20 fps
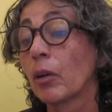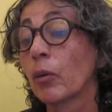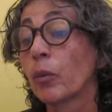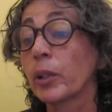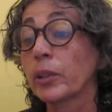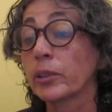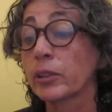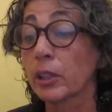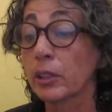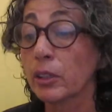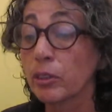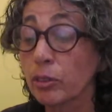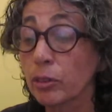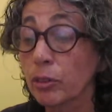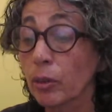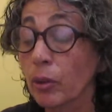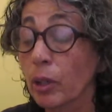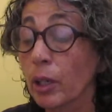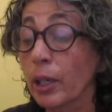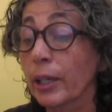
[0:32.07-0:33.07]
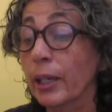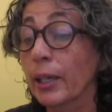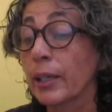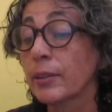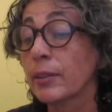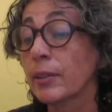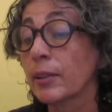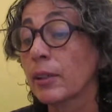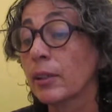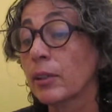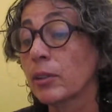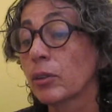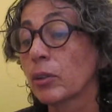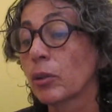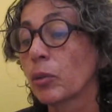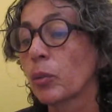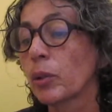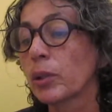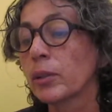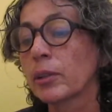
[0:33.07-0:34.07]
ruas aristocráticas,
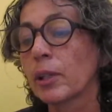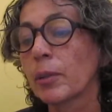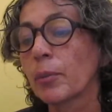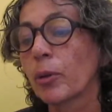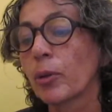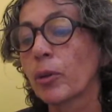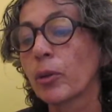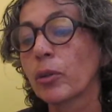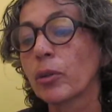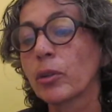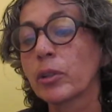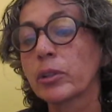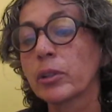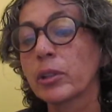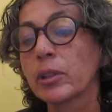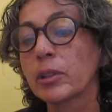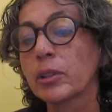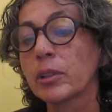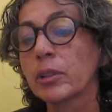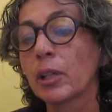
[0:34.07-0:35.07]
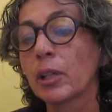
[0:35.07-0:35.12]
ruas amorosas,